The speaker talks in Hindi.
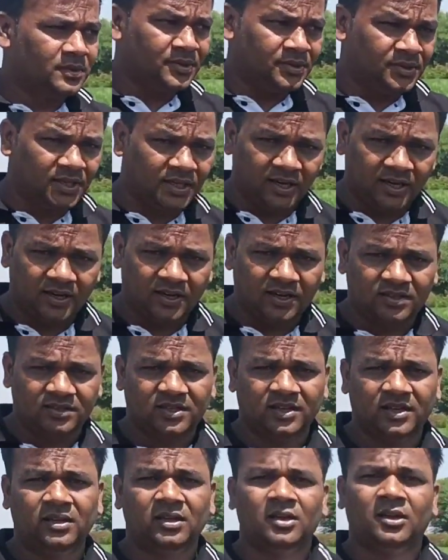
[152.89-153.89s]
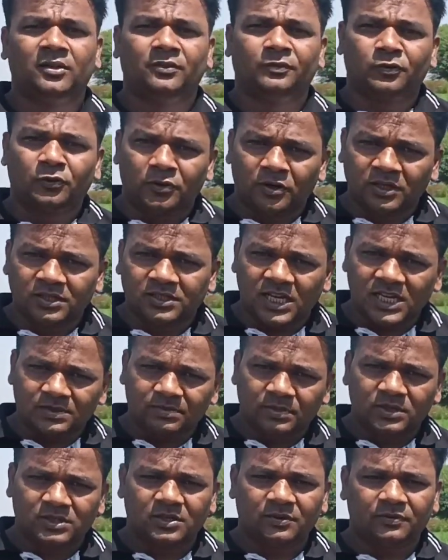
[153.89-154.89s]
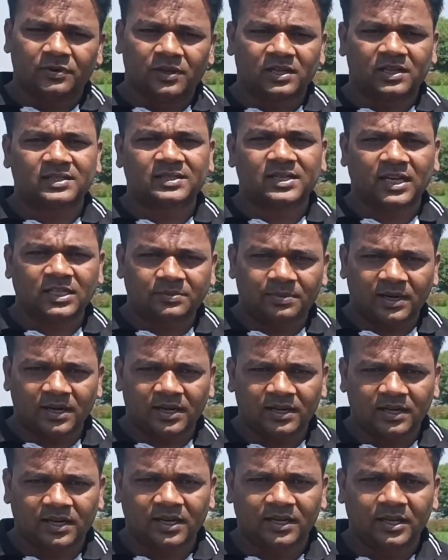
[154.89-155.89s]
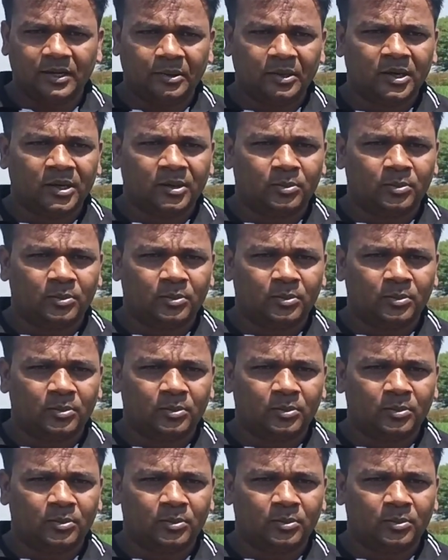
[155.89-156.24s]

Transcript: जिक्र करते हैं फ्रूटिंग स्टेज में इसकी फल की साइज़ बढ़ाने के लिए